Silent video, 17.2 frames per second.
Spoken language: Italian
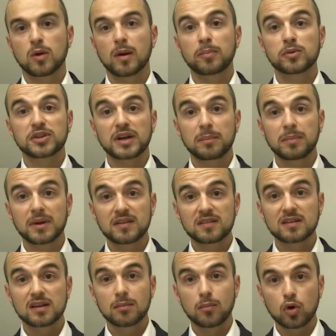ma potrebbe
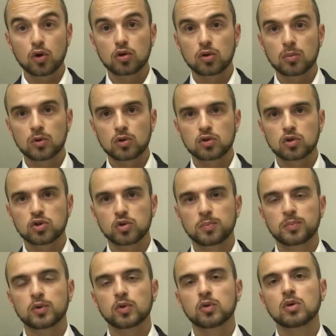essere molto molto di
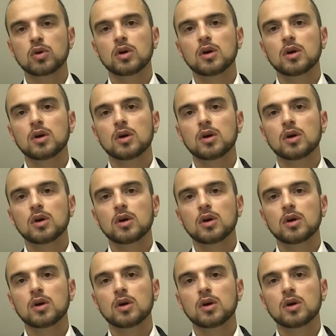più.